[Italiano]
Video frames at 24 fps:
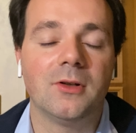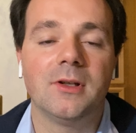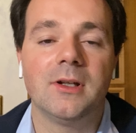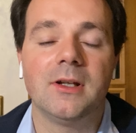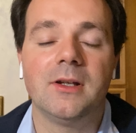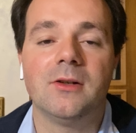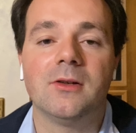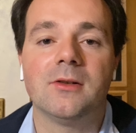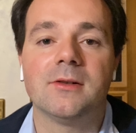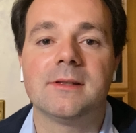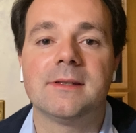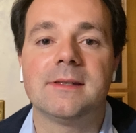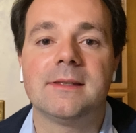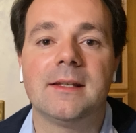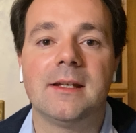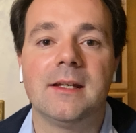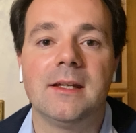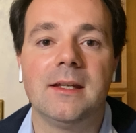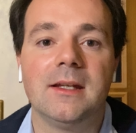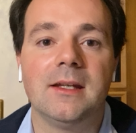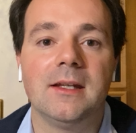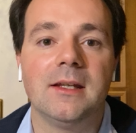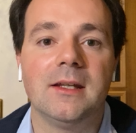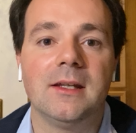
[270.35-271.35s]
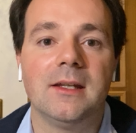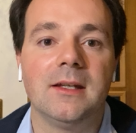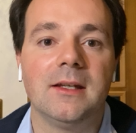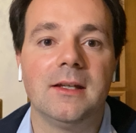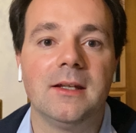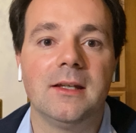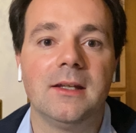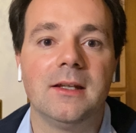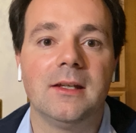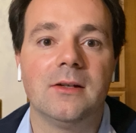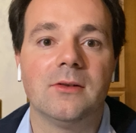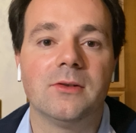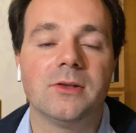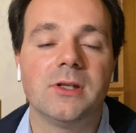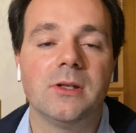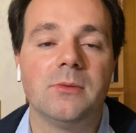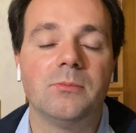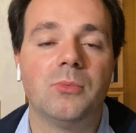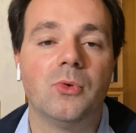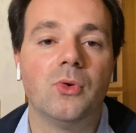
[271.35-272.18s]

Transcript: dei nostri così,